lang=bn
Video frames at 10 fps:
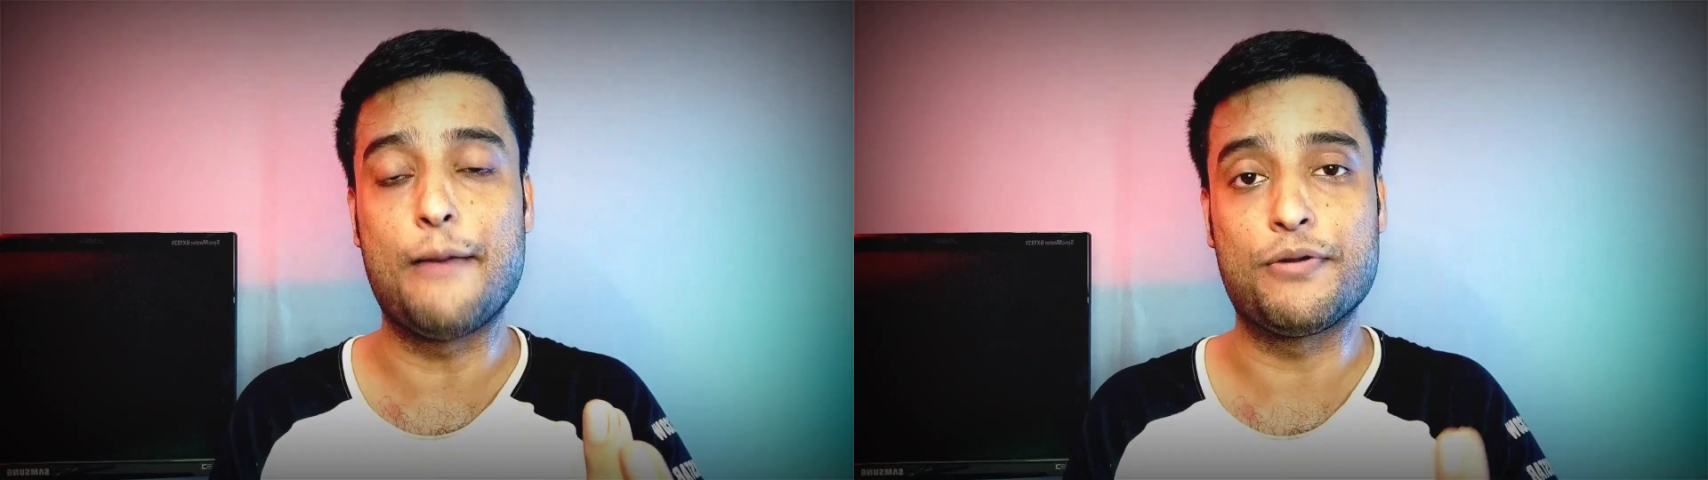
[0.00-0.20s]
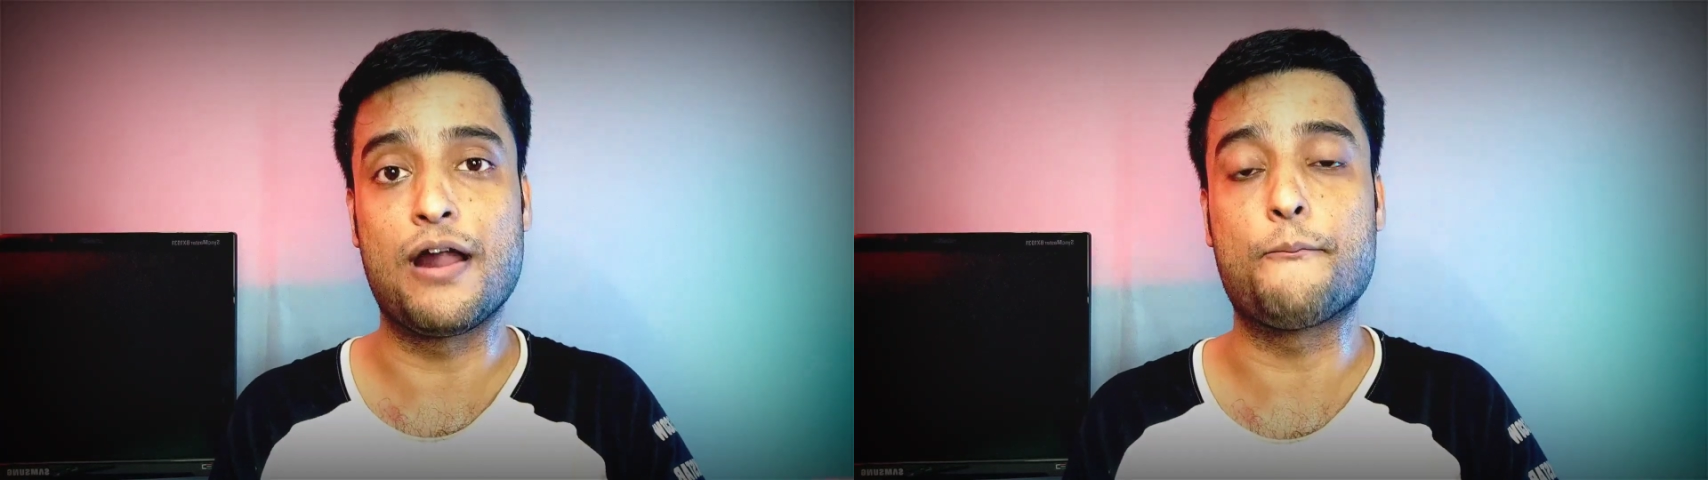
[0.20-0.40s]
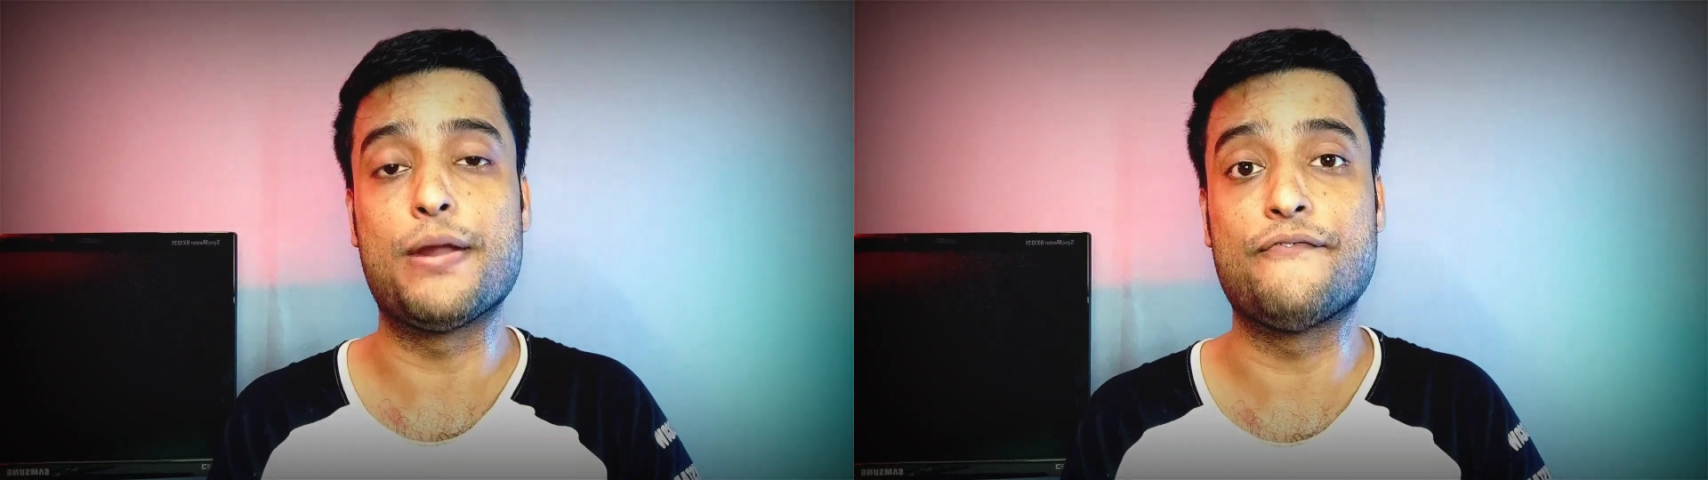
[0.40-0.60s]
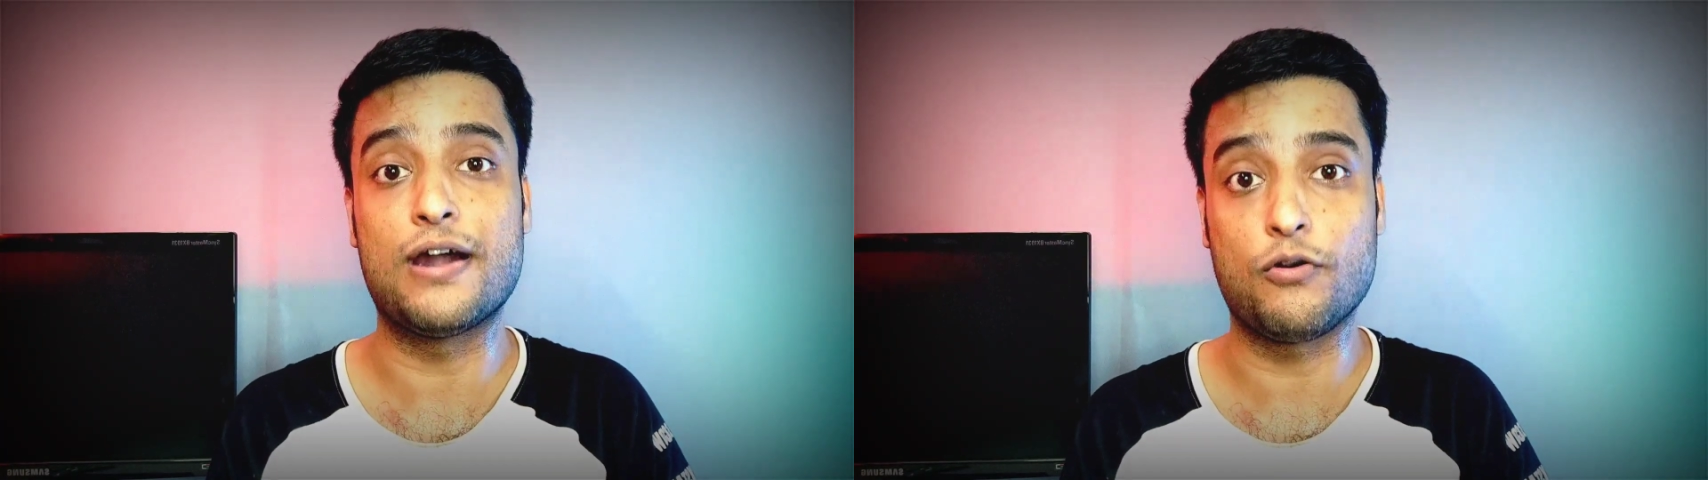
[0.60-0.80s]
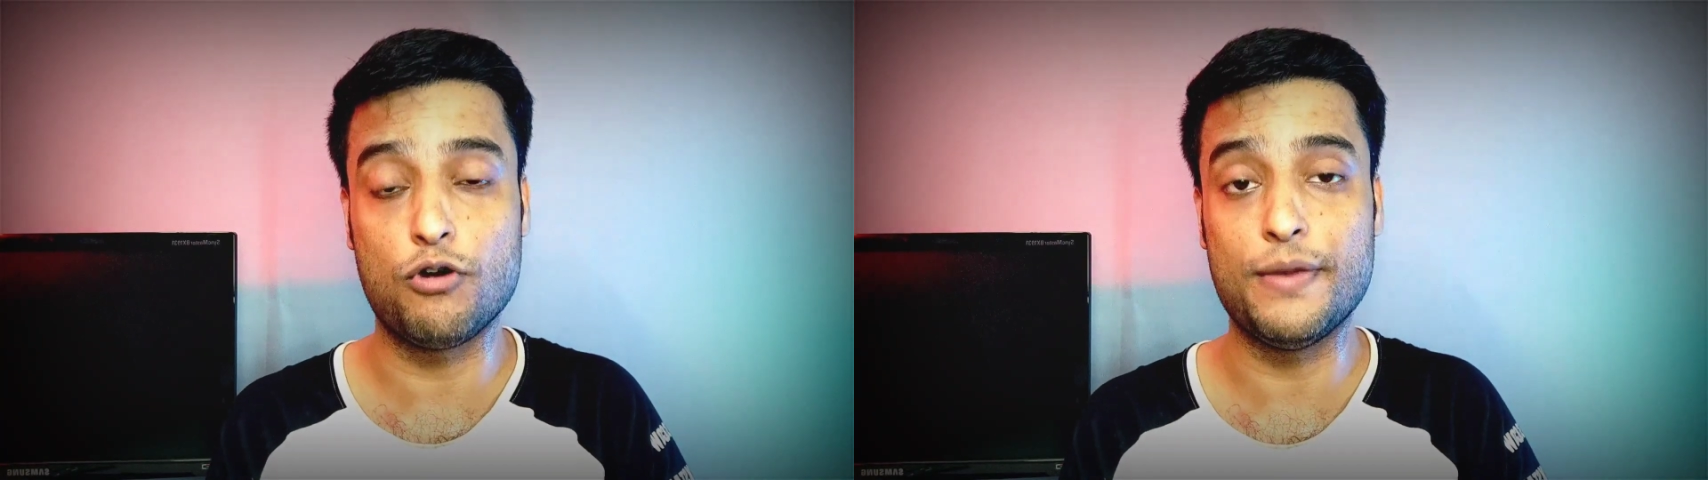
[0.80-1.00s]
আপনারা
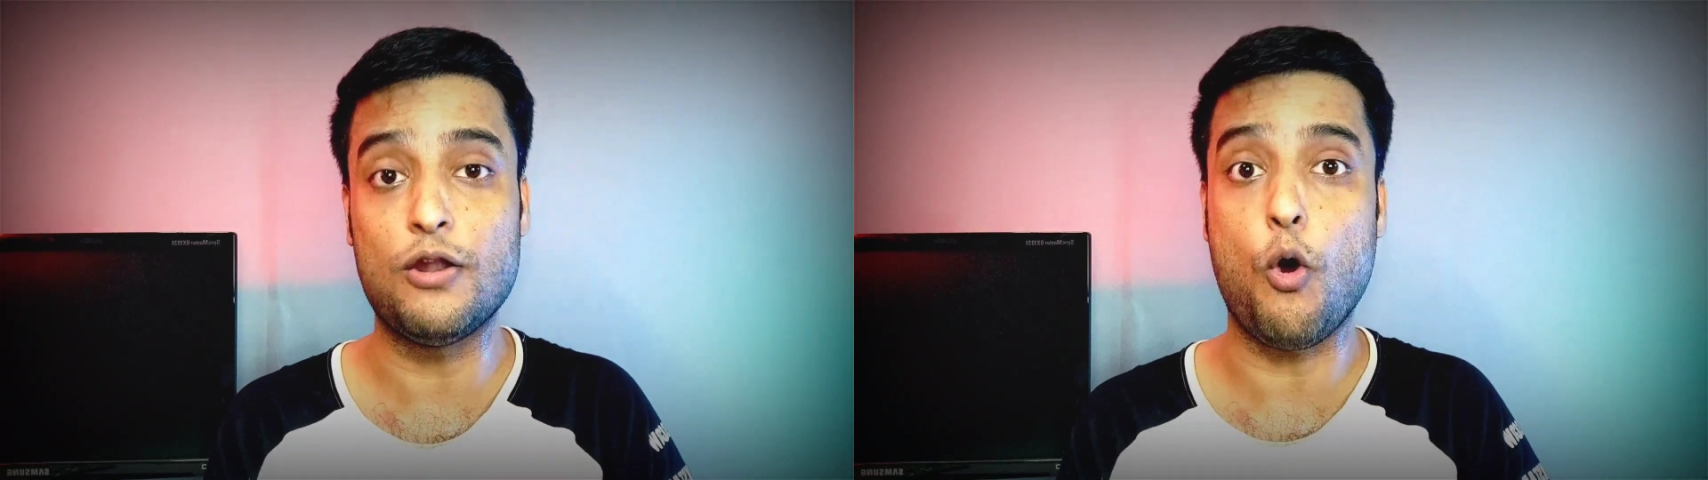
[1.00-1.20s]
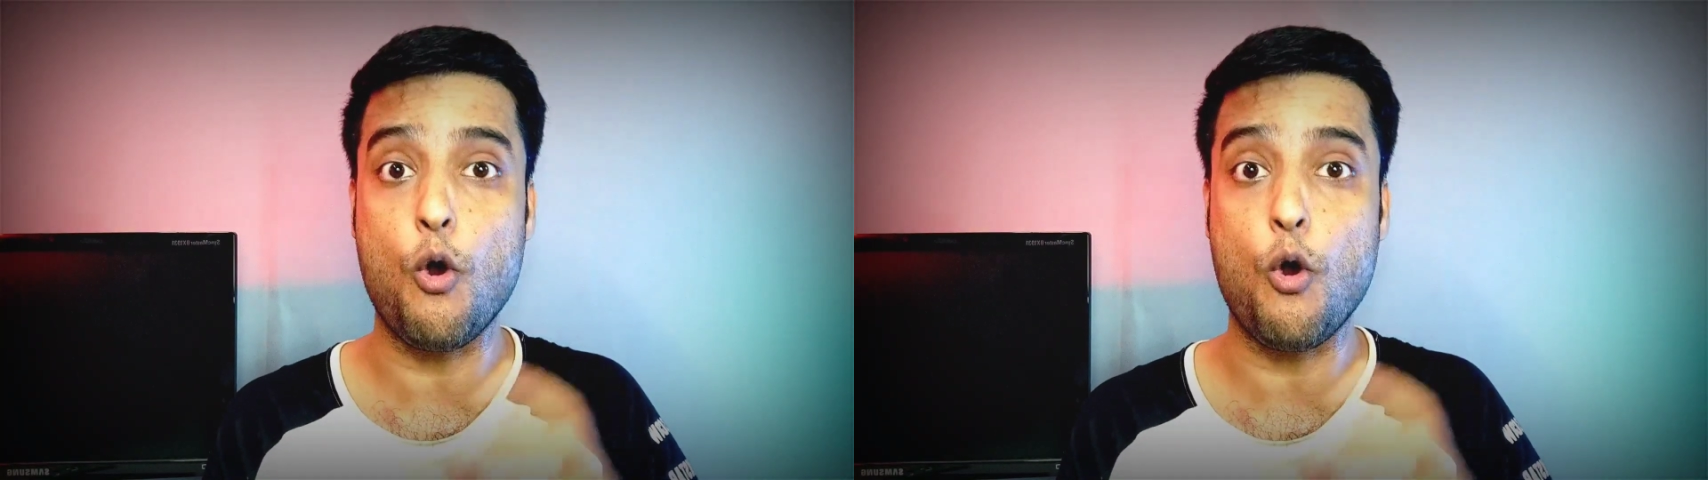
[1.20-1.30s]
প্রেফার করবেন